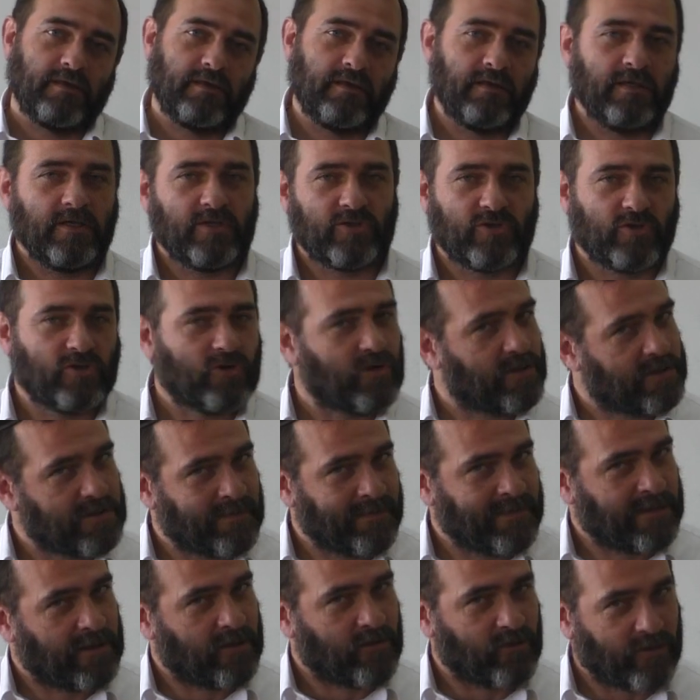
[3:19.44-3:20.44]
Y eso no
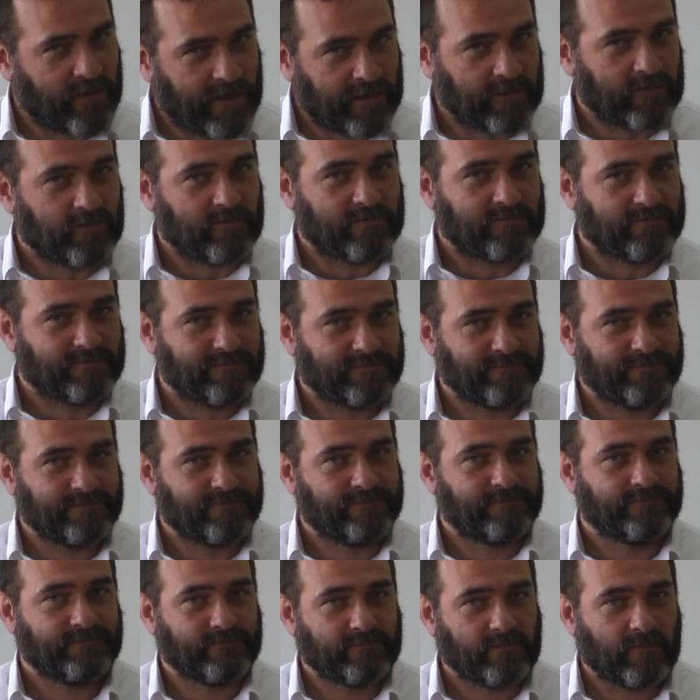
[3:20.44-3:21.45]
necesariamente es correcto.
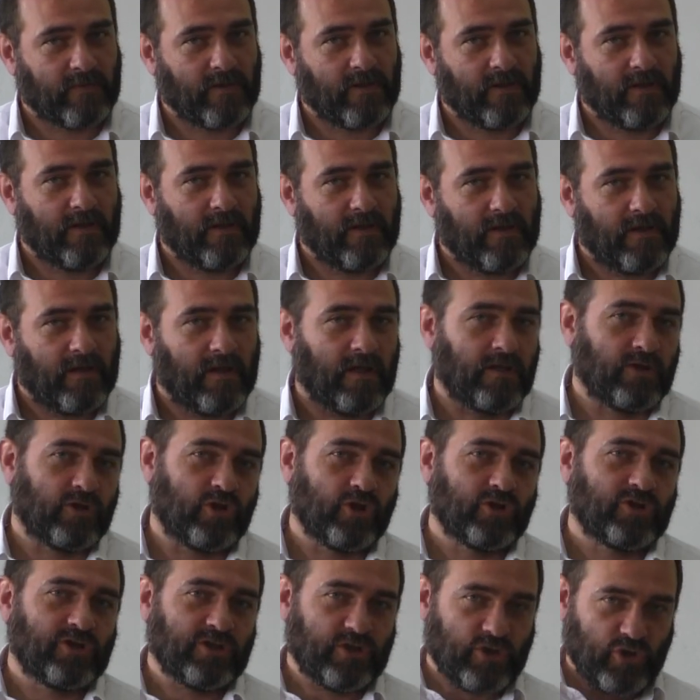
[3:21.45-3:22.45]

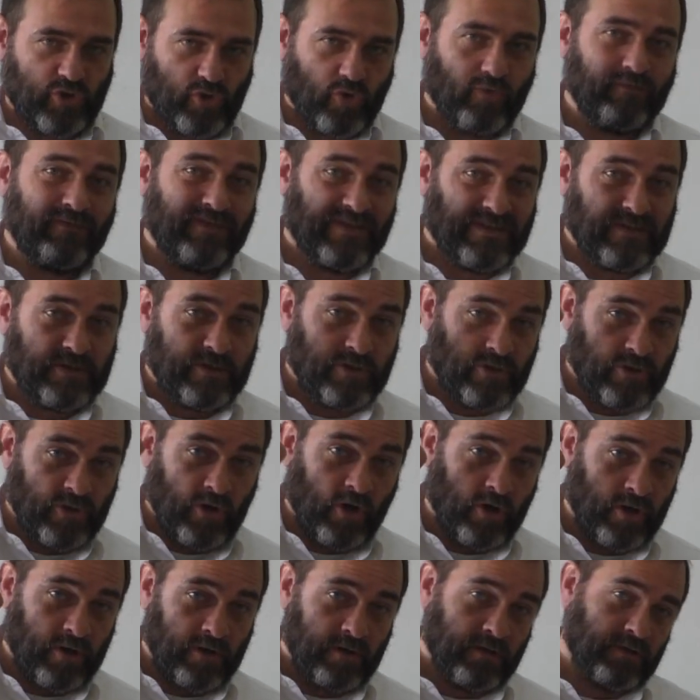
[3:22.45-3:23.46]
Entonces su
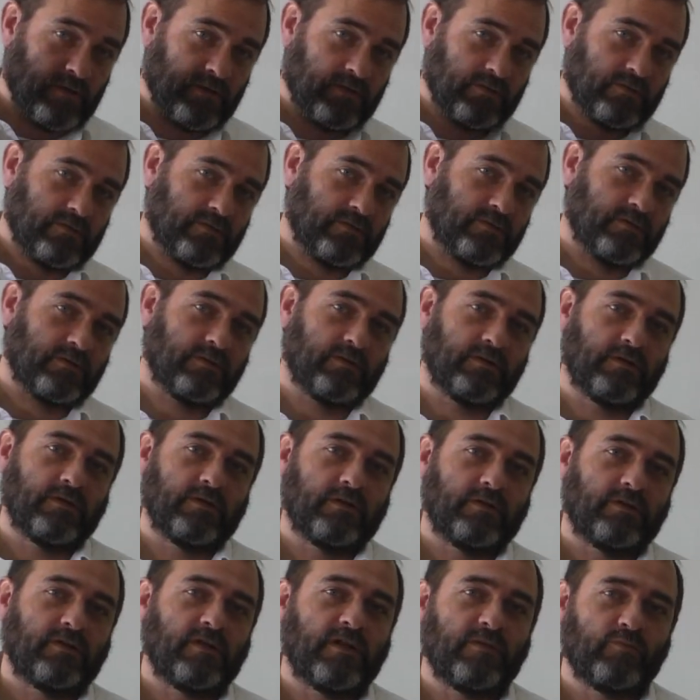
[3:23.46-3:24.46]
visión
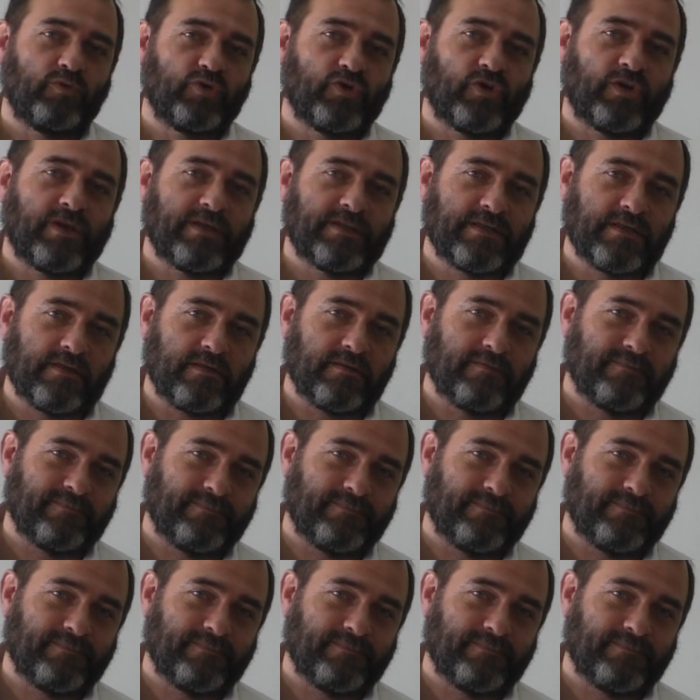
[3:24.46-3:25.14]
tiene mucho Geset.